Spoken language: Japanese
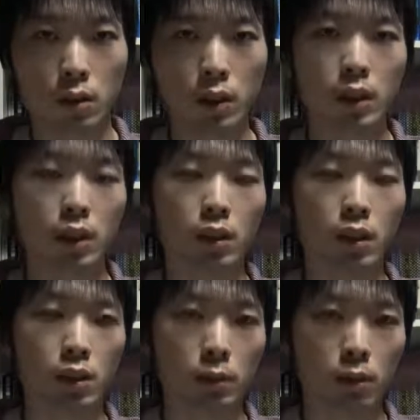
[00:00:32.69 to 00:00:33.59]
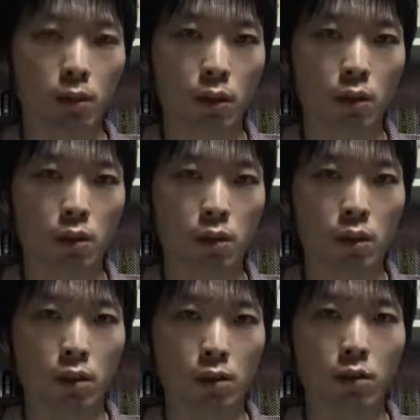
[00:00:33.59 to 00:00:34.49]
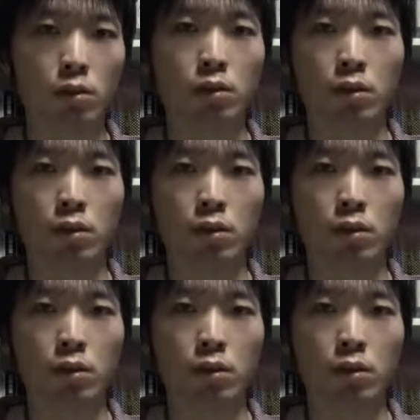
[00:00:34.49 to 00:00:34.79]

なぜやってしまうのかについての要